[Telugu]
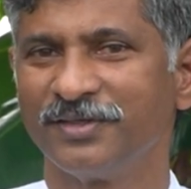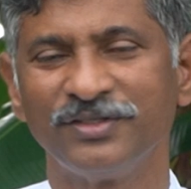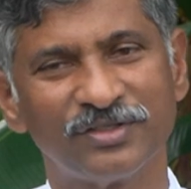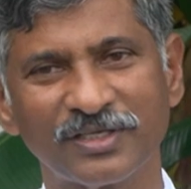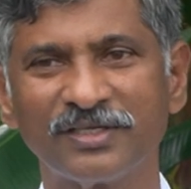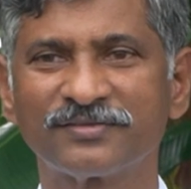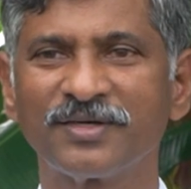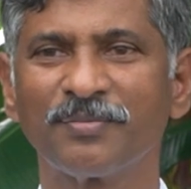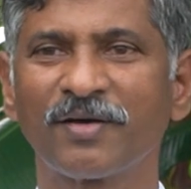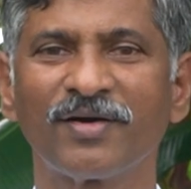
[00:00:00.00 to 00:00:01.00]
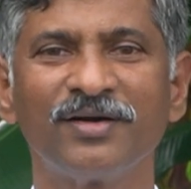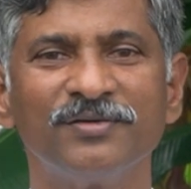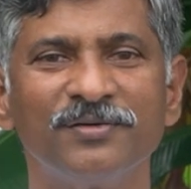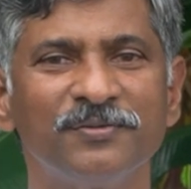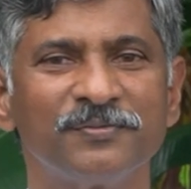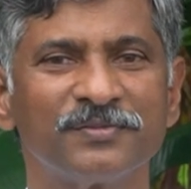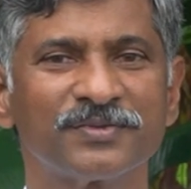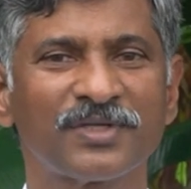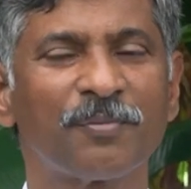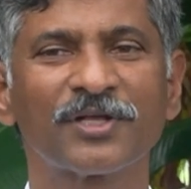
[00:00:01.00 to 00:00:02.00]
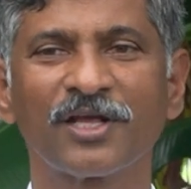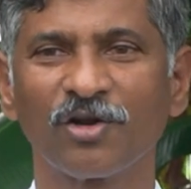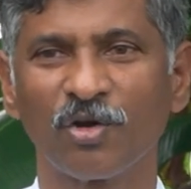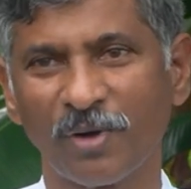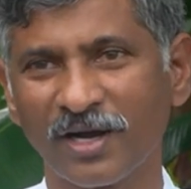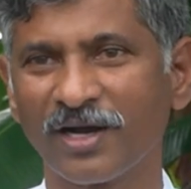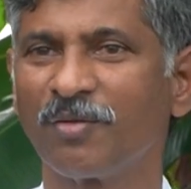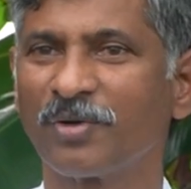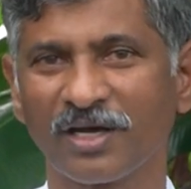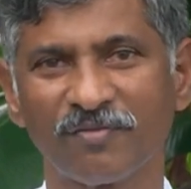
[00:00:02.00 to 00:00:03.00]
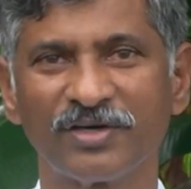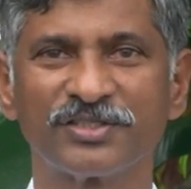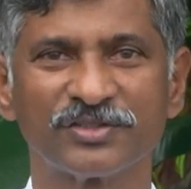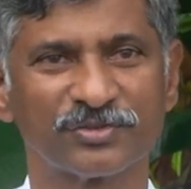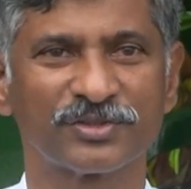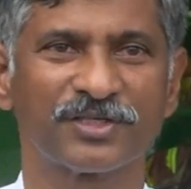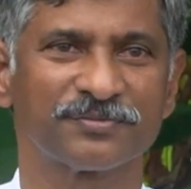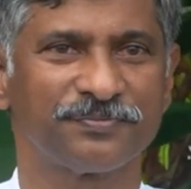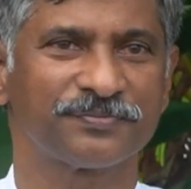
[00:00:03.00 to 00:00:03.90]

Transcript: ఇది తెలిసే మనవాళ్ళు సాంప్రదాయంలో భాగంగా మనకు అలవాటు చేసి ఉంటారు